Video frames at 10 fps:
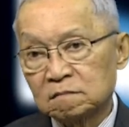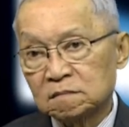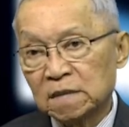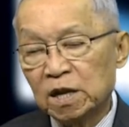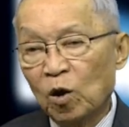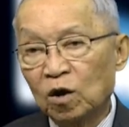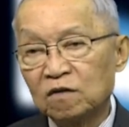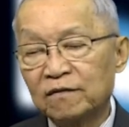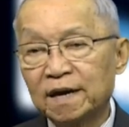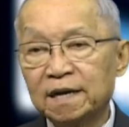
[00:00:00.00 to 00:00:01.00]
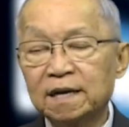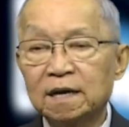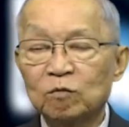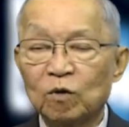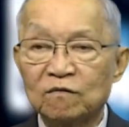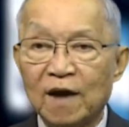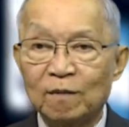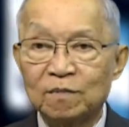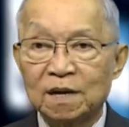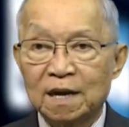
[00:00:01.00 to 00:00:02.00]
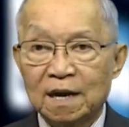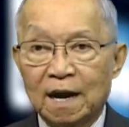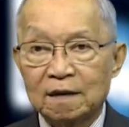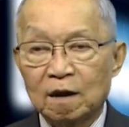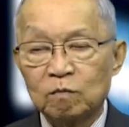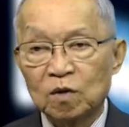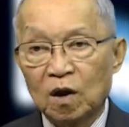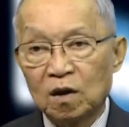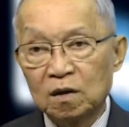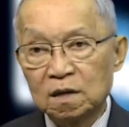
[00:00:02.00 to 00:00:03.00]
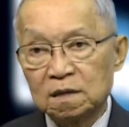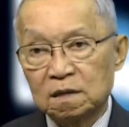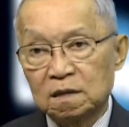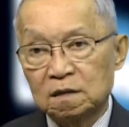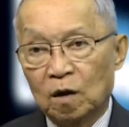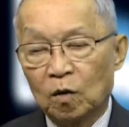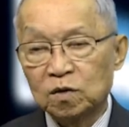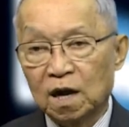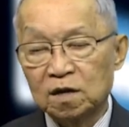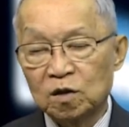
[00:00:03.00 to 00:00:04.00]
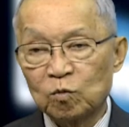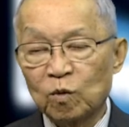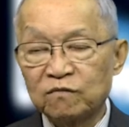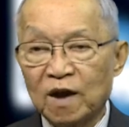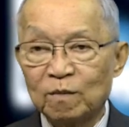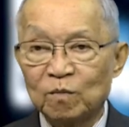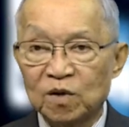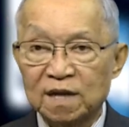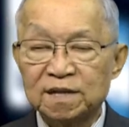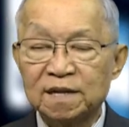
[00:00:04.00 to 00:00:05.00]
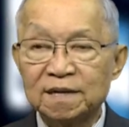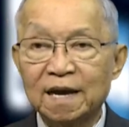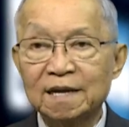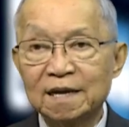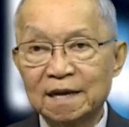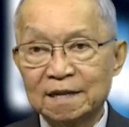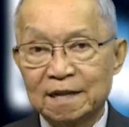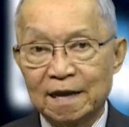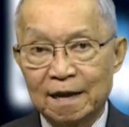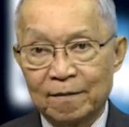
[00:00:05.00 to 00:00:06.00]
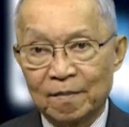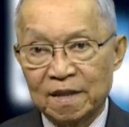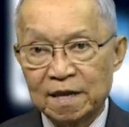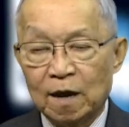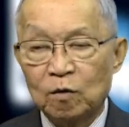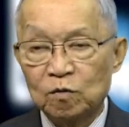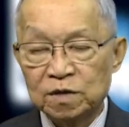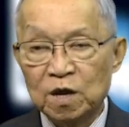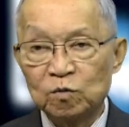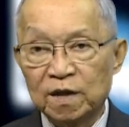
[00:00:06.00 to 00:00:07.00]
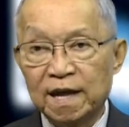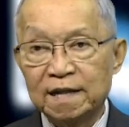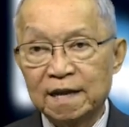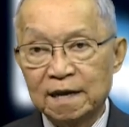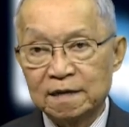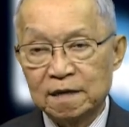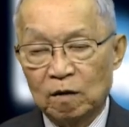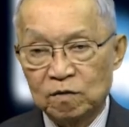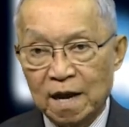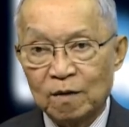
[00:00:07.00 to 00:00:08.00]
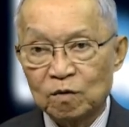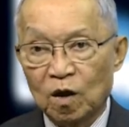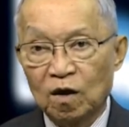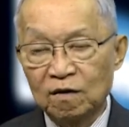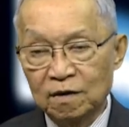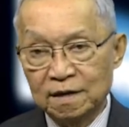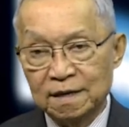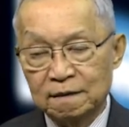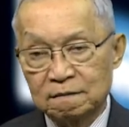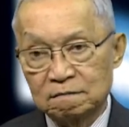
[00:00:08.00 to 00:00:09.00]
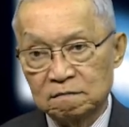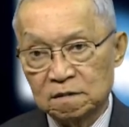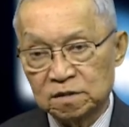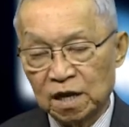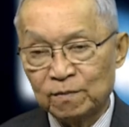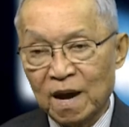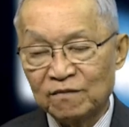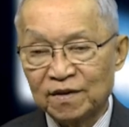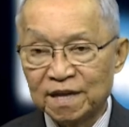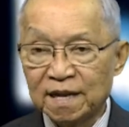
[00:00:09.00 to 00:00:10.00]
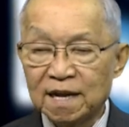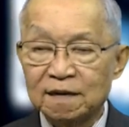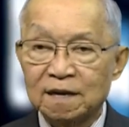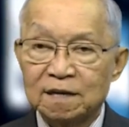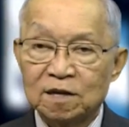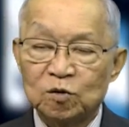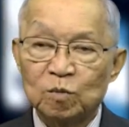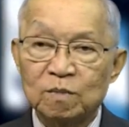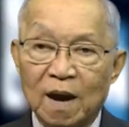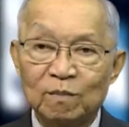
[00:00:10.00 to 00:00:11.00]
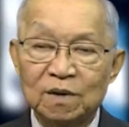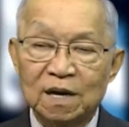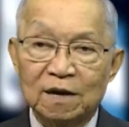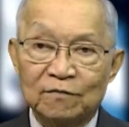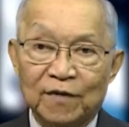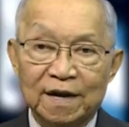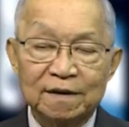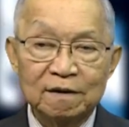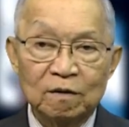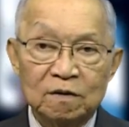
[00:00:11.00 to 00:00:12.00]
đi đôi với quốc phòng, không có hỗ trợ cho quốc phòng một cách thích nghi, thì giàu nhiều tiền, giàu có tiền bạc và nhân lực, nhưng Trung Cộng vẫn